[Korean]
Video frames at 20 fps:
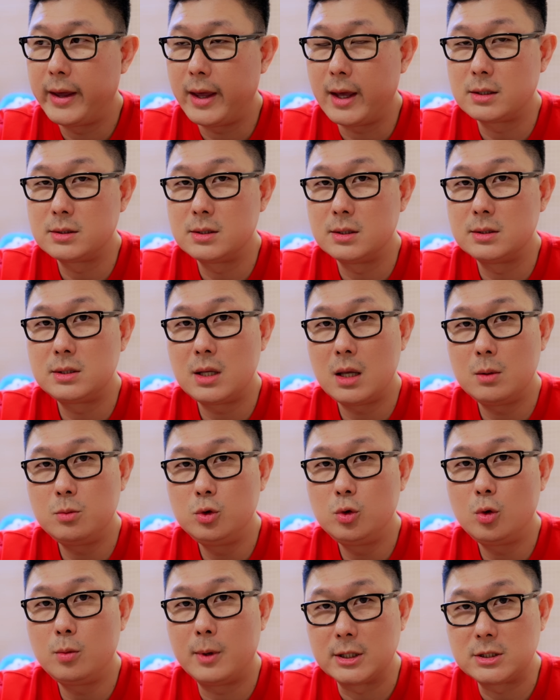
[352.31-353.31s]

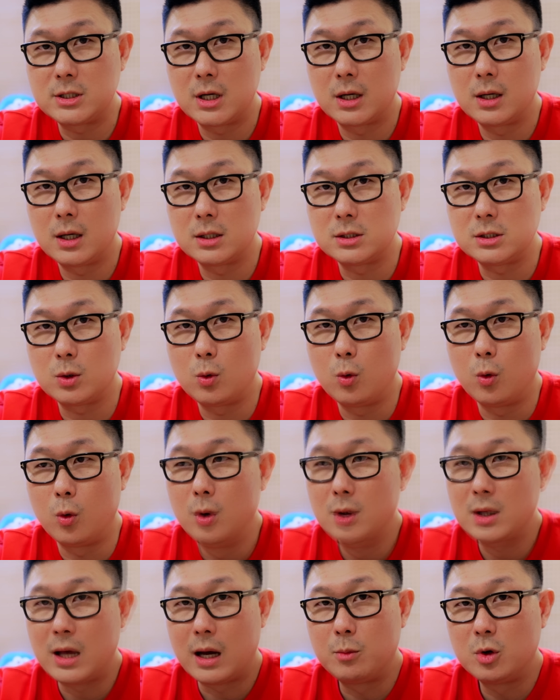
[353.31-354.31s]
X7도 마찬가지고
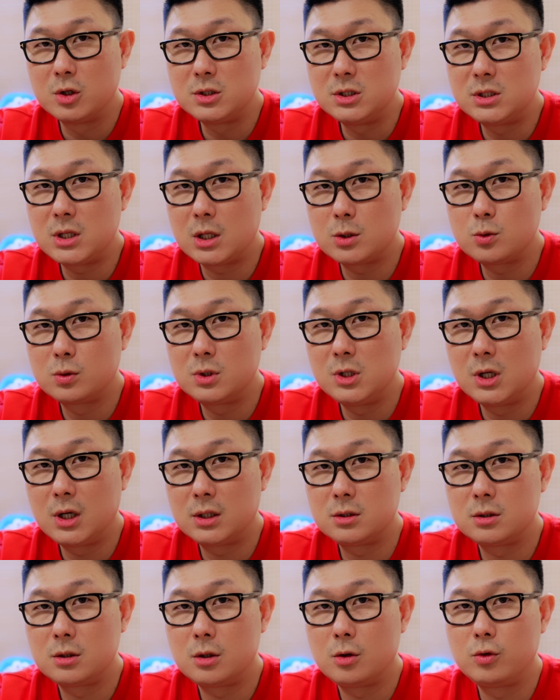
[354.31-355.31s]
나머지 차종들
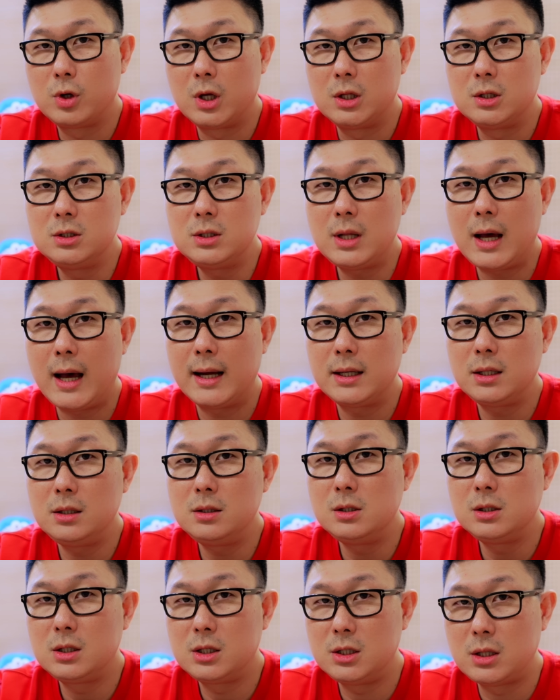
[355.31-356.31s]
같은 경우에는
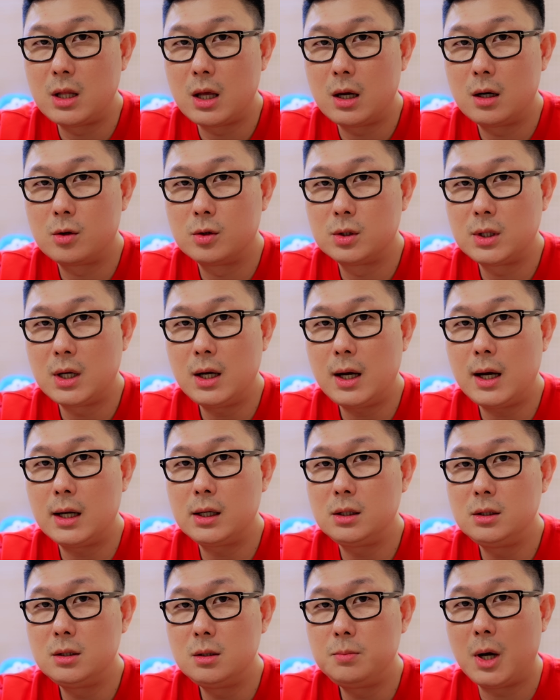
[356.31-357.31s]
할인을 기대하거나
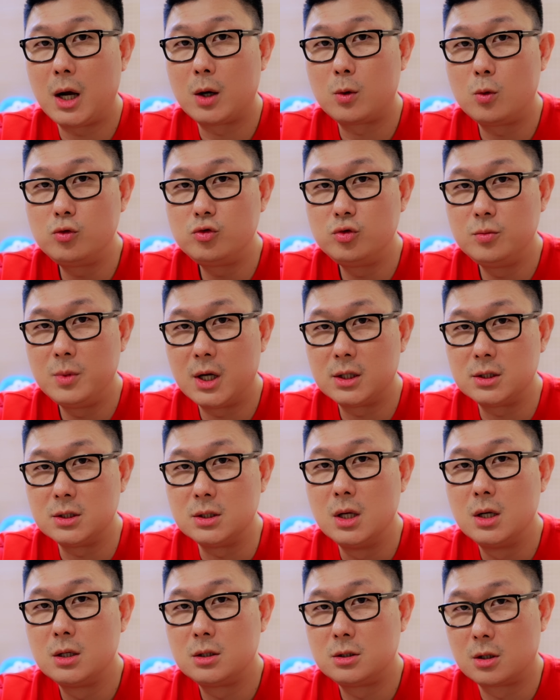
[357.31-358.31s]
할인을 받고 구매하는
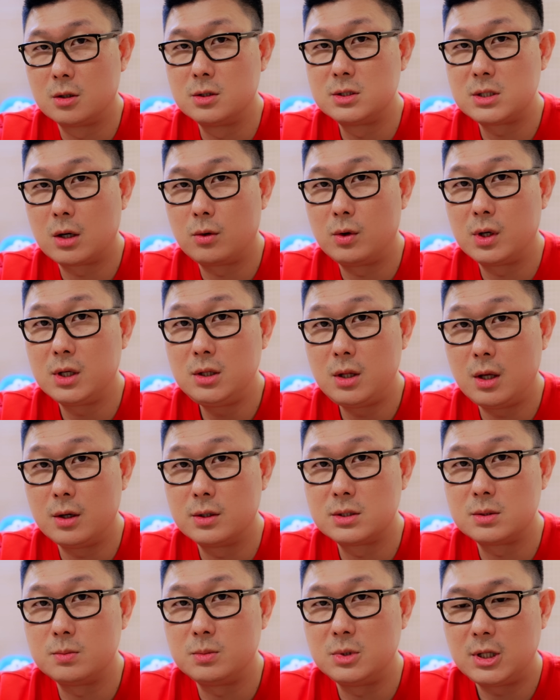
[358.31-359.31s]
그런 상황이
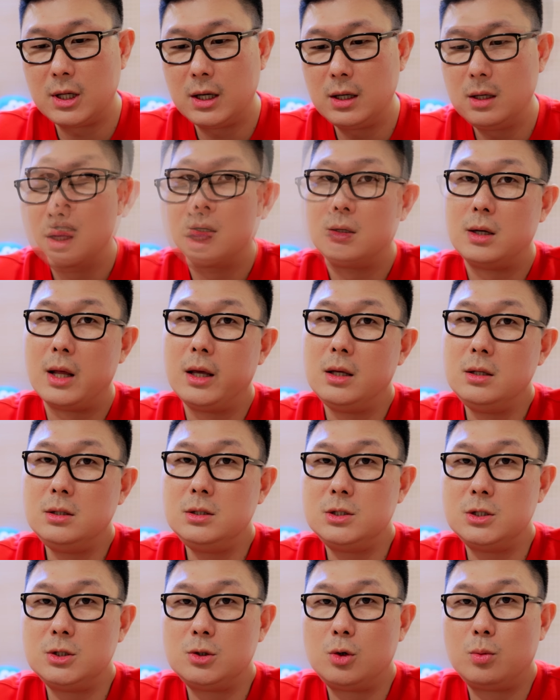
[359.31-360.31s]
되었습니다.
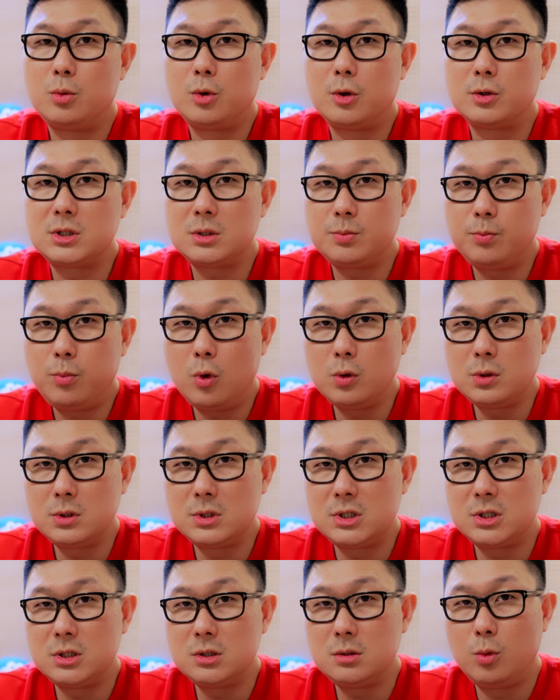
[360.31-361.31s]
레인지로버
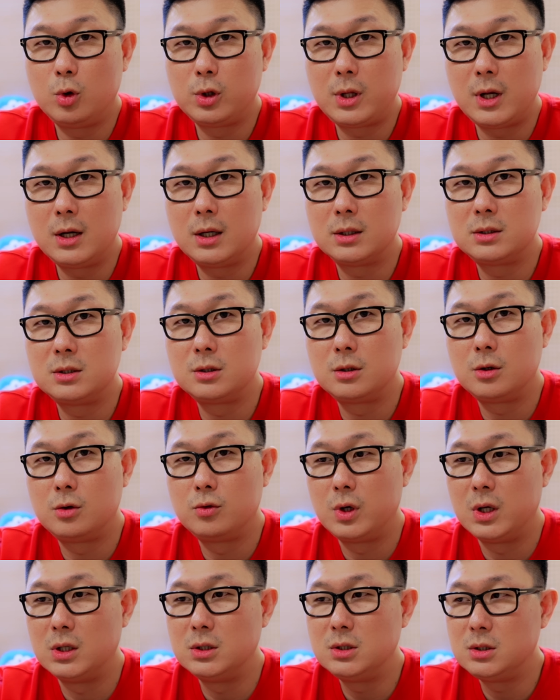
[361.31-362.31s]
스포츠 모델 같은
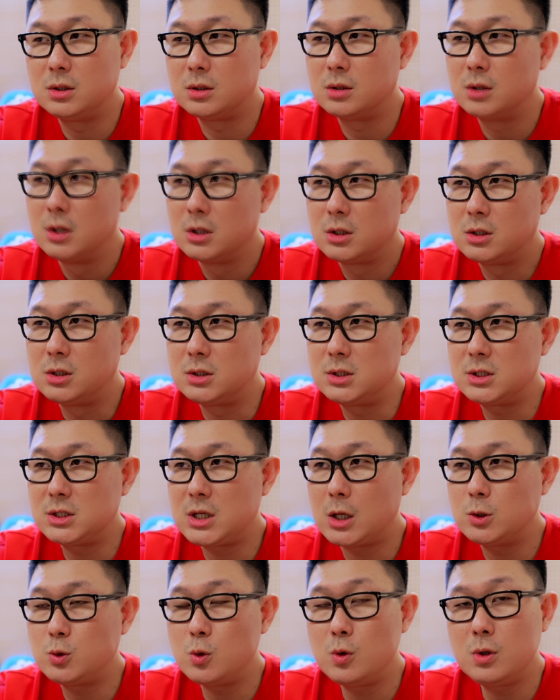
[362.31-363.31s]
경우에는 그
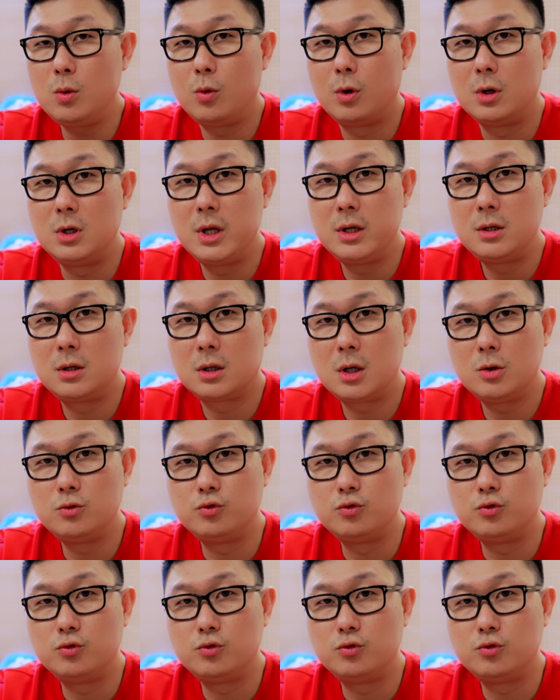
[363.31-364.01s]
차종이 원래 이렇게